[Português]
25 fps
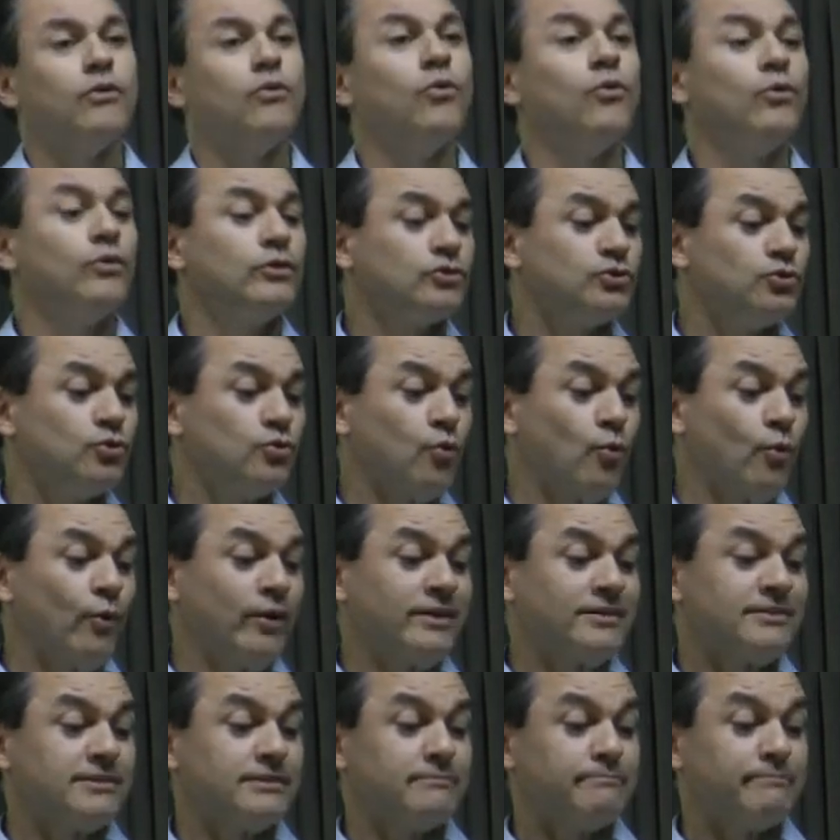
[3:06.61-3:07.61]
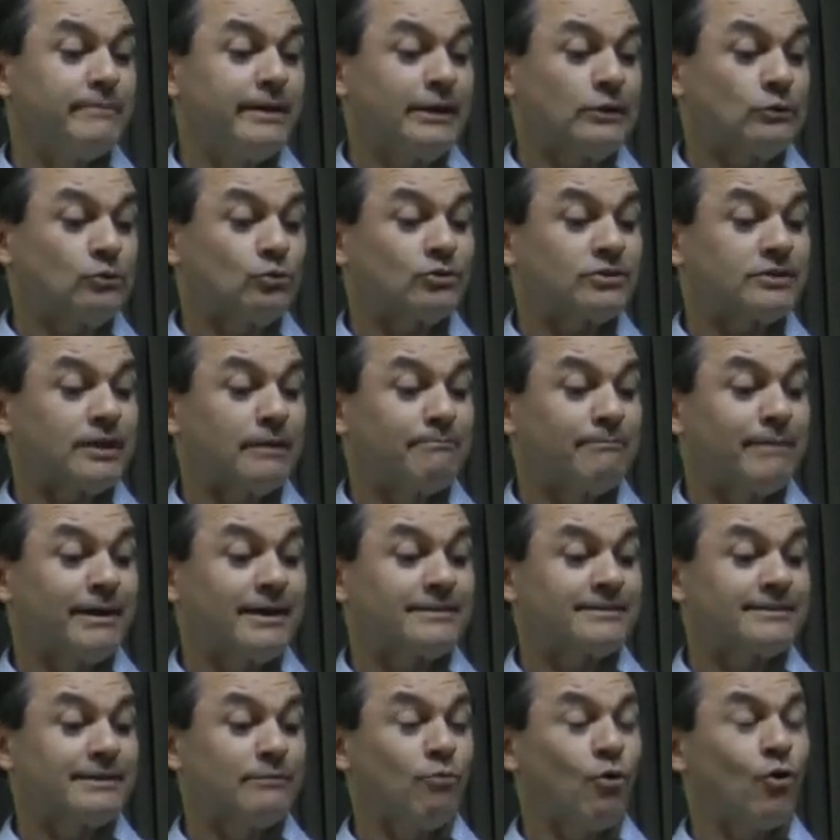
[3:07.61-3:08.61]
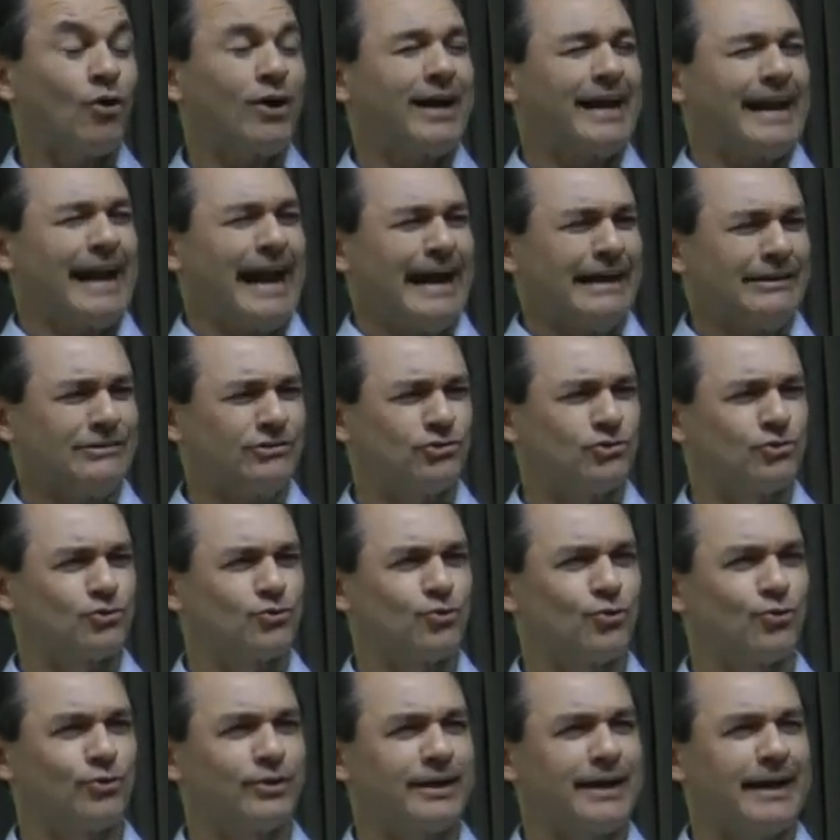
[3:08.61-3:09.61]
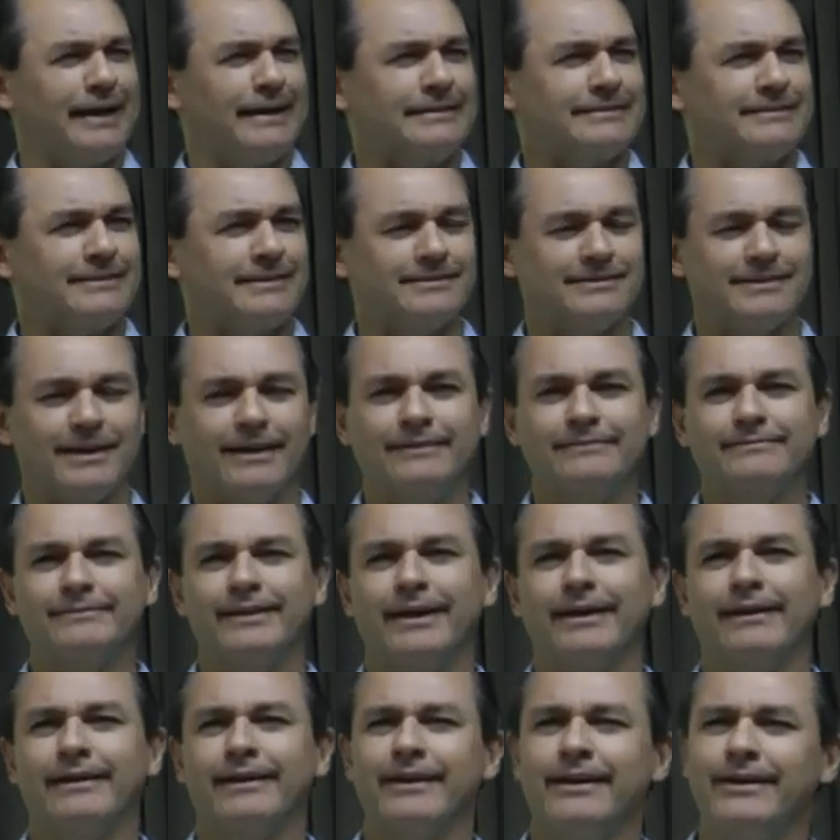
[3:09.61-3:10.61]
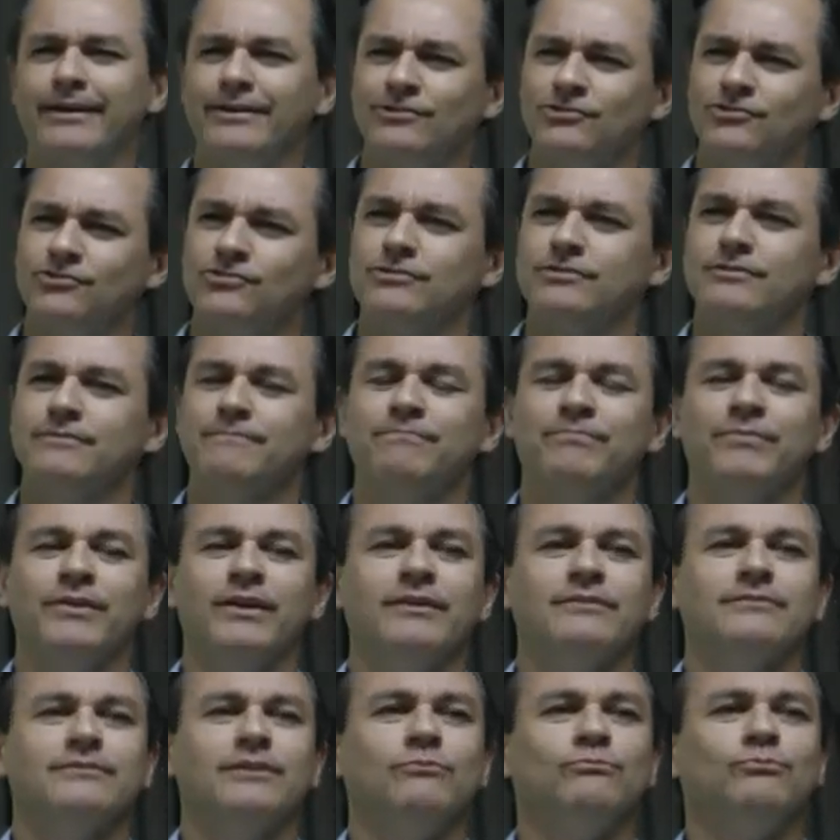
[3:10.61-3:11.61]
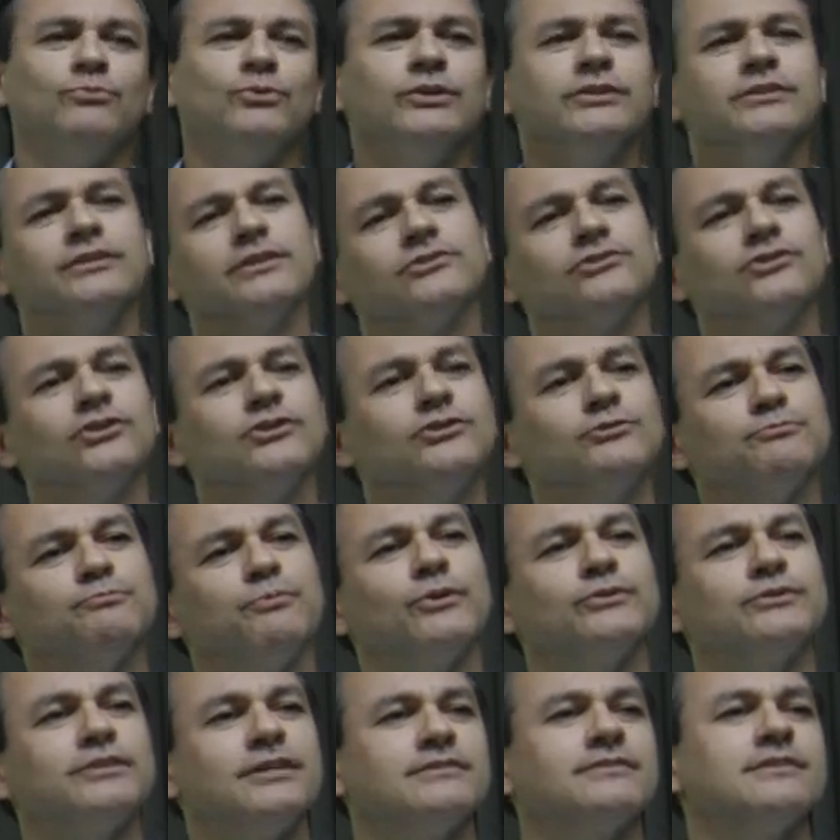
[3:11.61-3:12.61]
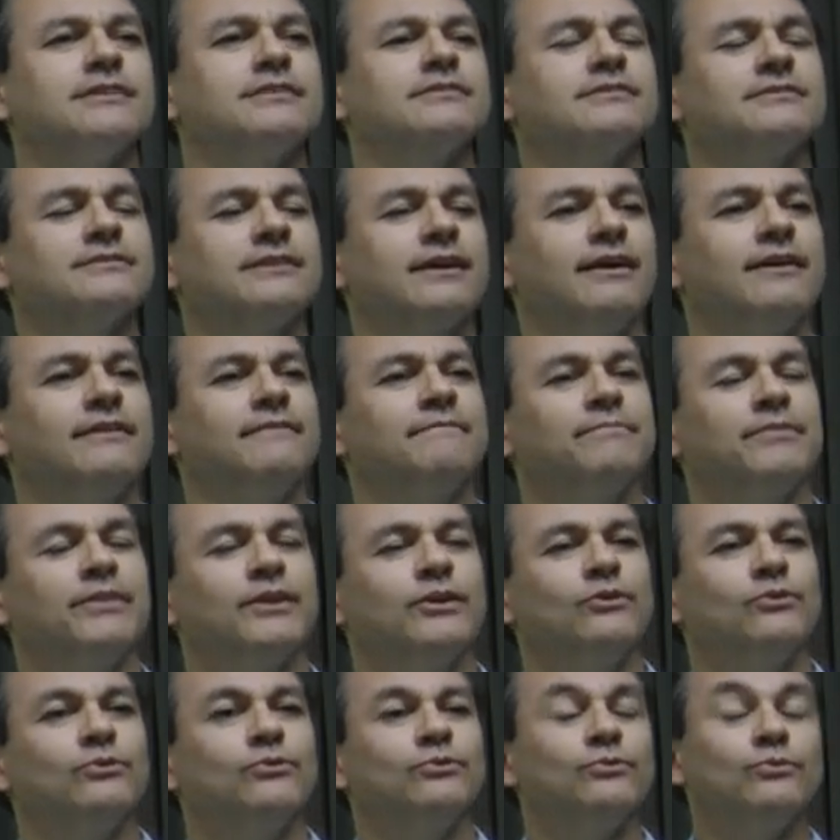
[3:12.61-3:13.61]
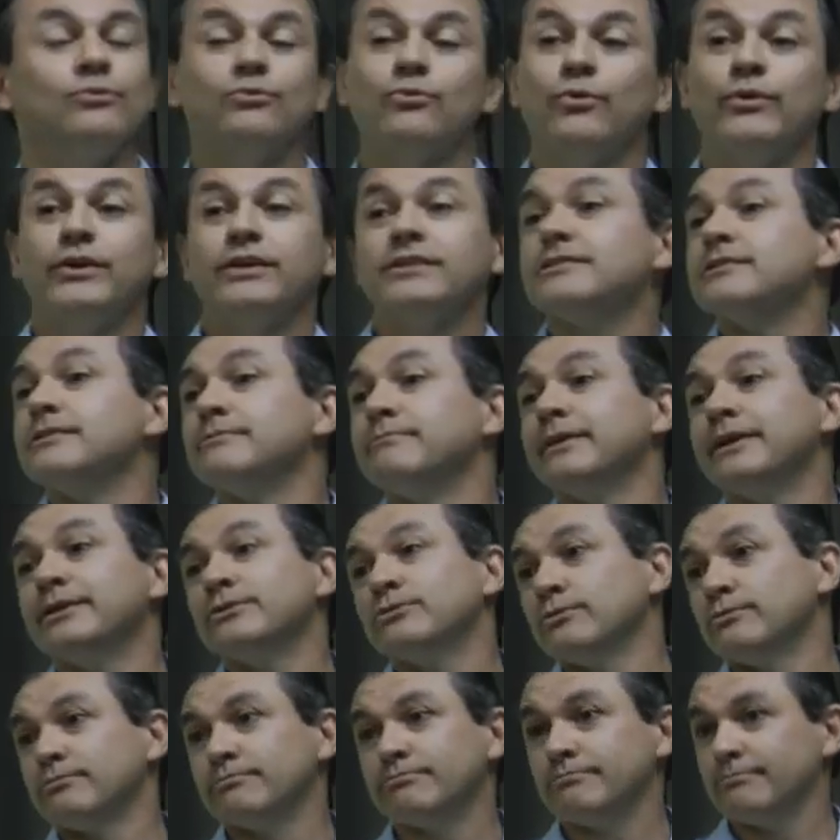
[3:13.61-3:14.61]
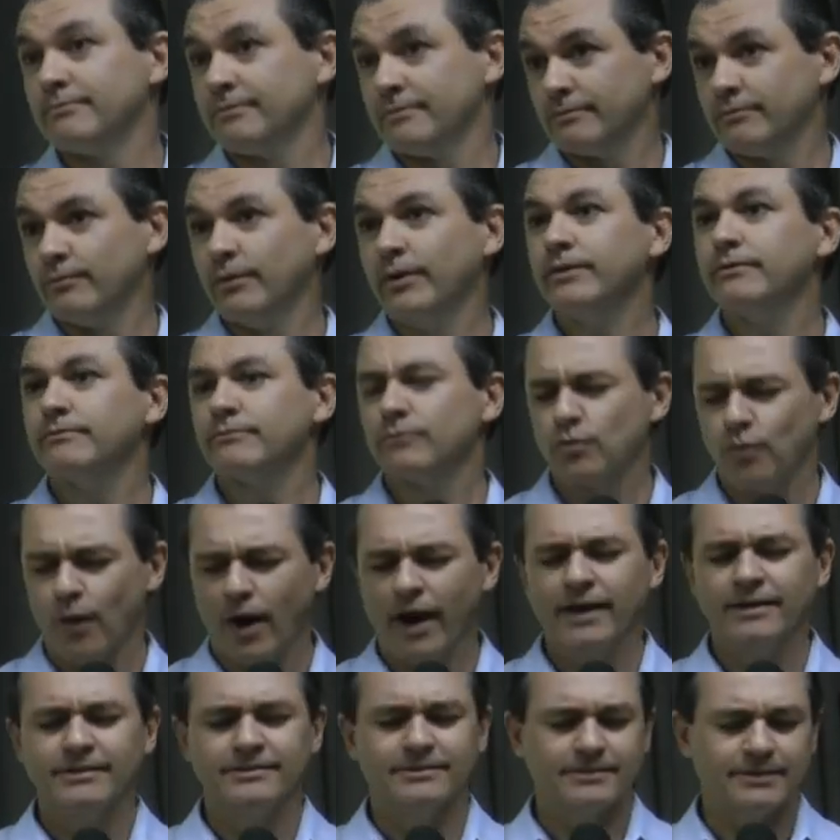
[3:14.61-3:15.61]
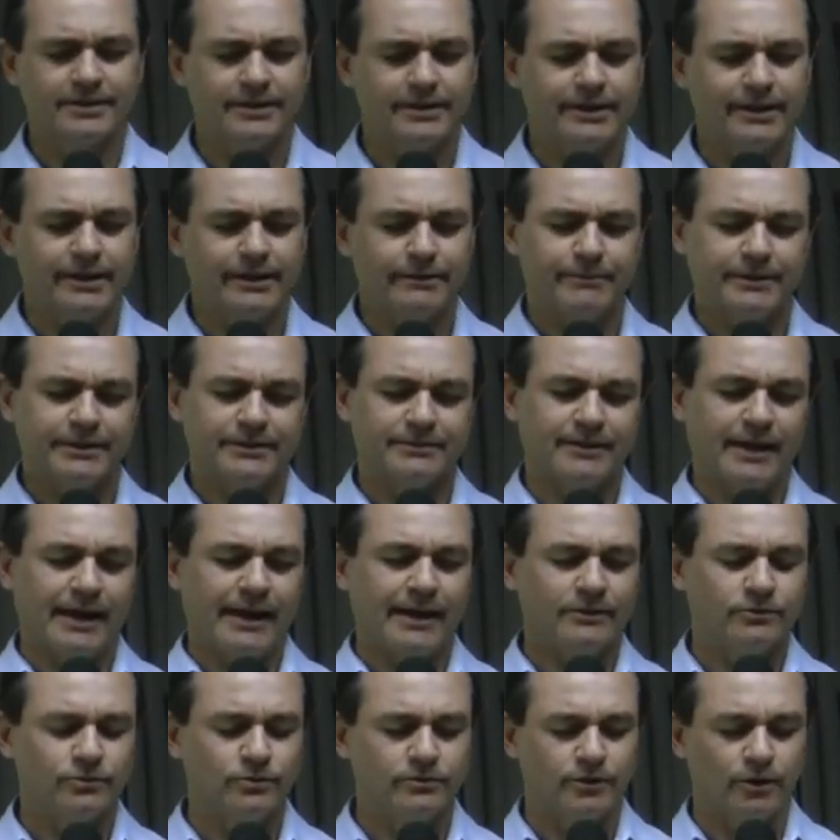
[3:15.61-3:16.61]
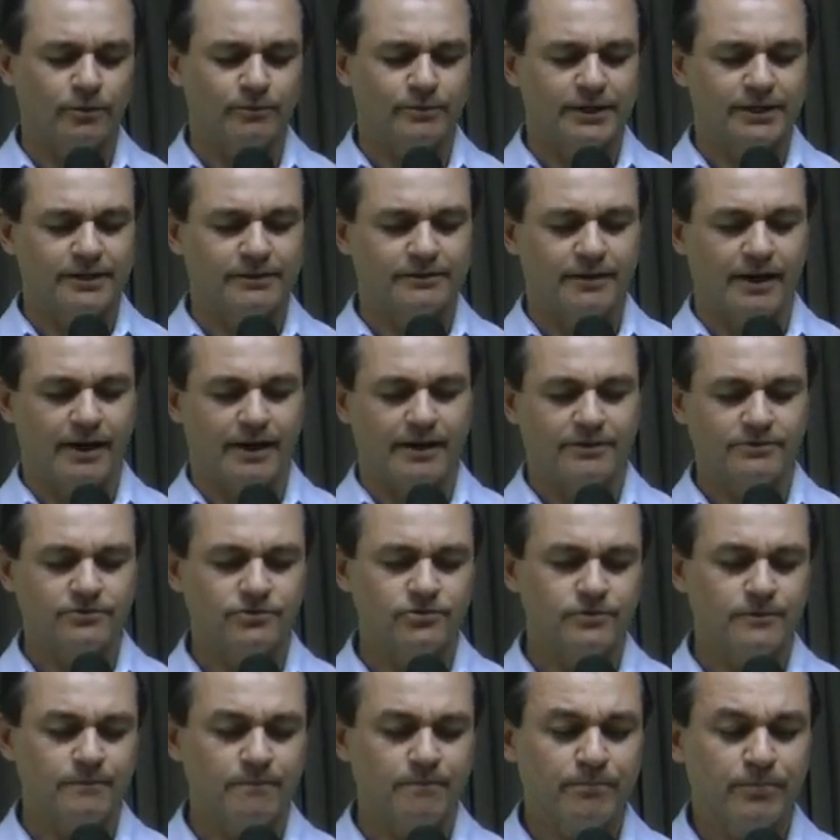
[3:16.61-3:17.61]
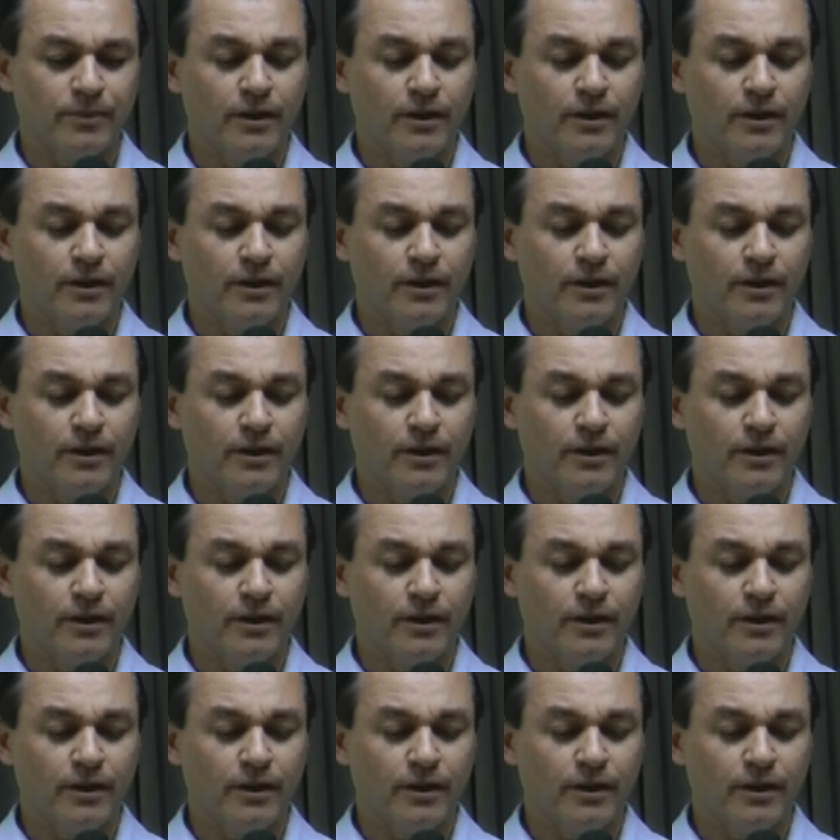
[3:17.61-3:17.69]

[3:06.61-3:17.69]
Hoje o conhecimento está mais democrático graças à internet, então muita gente pode acessar o conhecimento né, quase ilimitado da humanidade.